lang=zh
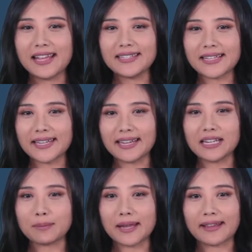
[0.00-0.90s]
在电影
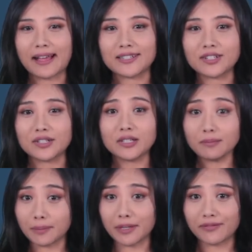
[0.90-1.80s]
里面呢，是
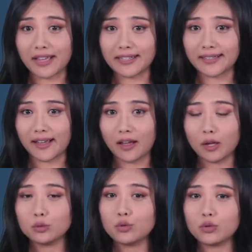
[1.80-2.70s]
这么被翻译的：
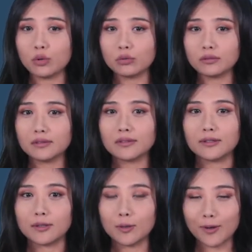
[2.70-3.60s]
忠
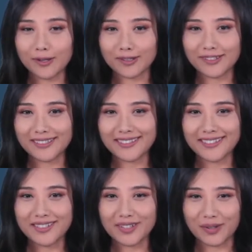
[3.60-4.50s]
（loyal）、
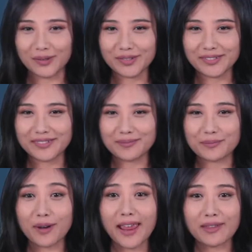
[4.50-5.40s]
勇。
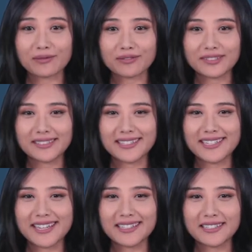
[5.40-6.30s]
Brave，
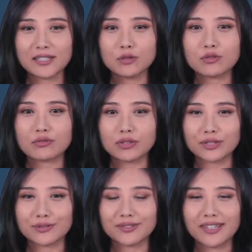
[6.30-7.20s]
真
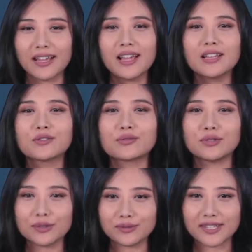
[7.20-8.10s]

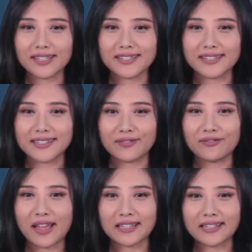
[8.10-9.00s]
True，True 这个词的
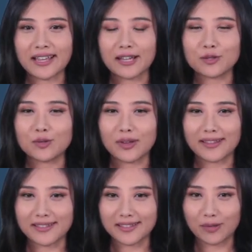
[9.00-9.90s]
翻译啊，
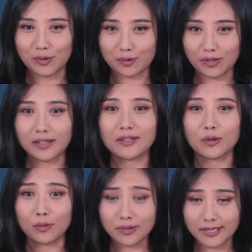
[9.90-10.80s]
选择我觉得
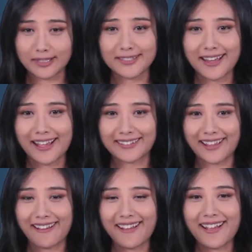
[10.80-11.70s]
尤其的恰
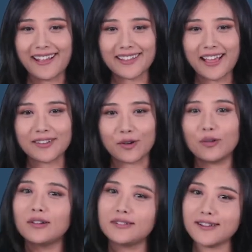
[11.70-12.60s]
当。它有
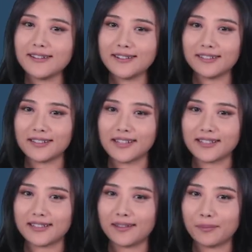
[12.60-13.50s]
真正的意
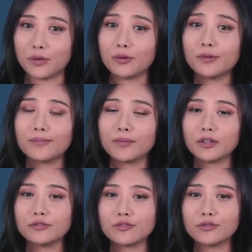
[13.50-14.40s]
思，比如
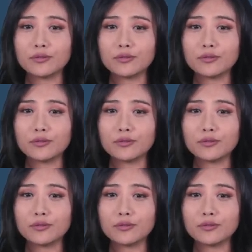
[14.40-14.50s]
True